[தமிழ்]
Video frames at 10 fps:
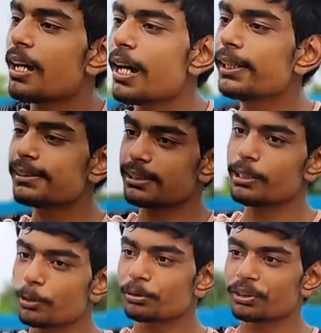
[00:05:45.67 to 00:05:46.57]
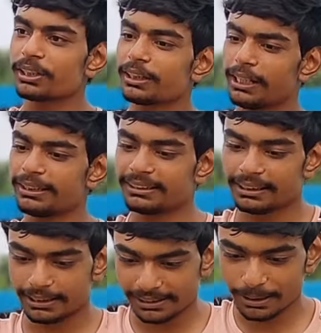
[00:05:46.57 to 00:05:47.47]
ராயல் சல்யூட்னு இருக்கு இது
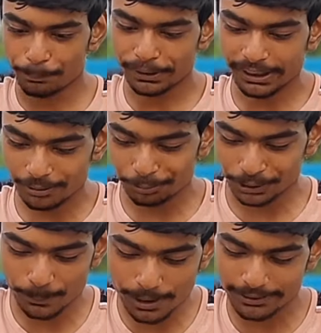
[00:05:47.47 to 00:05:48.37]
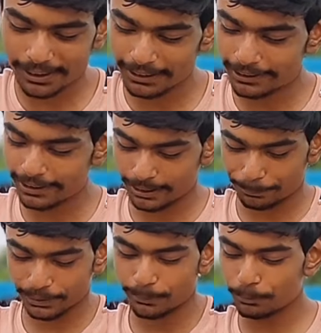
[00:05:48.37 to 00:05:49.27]
எனக்கு எப்படியே சுத்தமாக தெரியல
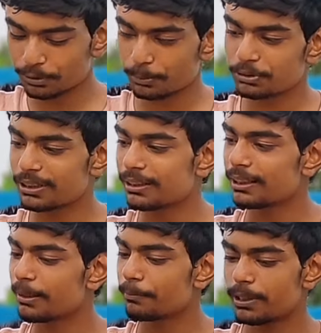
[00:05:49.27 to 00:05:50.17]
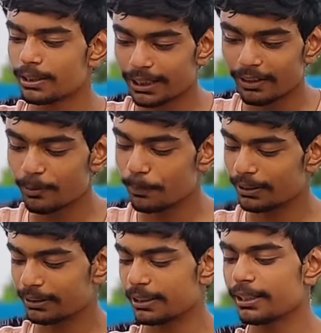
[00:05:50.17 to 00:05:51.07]
இப்போ தான் புதுசு புதுசாக அந்த நேம்லாம்
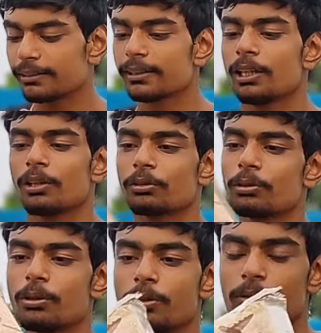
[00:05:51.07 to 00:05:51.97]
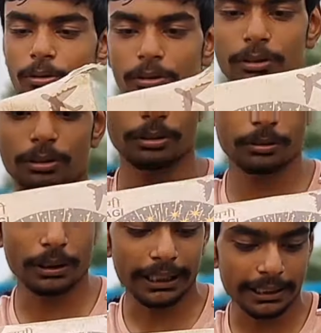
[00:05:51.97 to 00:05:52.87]
கேள்விப்படுறேன்னு ஸோ
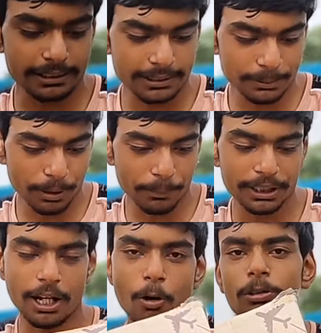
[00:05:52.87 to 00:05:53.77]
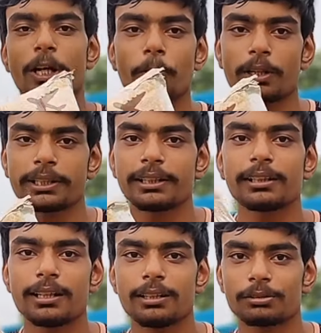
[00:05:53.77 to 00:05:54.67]
எனக்கு தெரிஞ்சு மேபி இது அவுட்டாக கூட
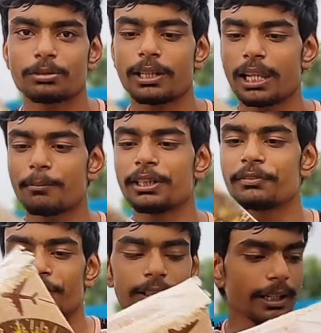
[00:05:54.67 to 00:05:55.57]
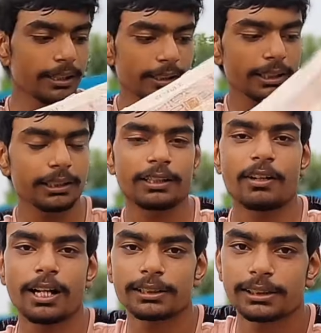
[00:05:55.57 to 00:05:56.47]
இருக்கலாம் ஸோ எல்லாமே டிஃப்ரெண்ட்டாக இருக்குது நீங்கள்
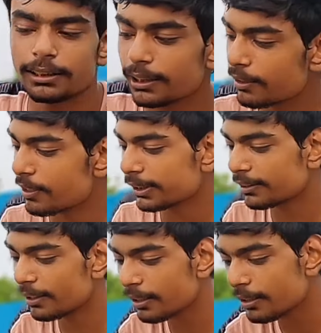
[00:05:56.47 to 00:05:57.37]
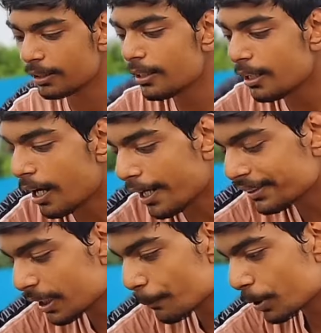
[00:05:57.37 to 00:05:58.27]
வாங்க இருந்தால் இங்கே வாங்கிக்கலாம்
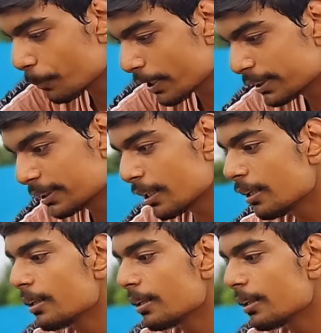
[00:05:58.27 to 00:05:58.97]
அதுக்கப்புறம் பார்த்தீங்கன்னா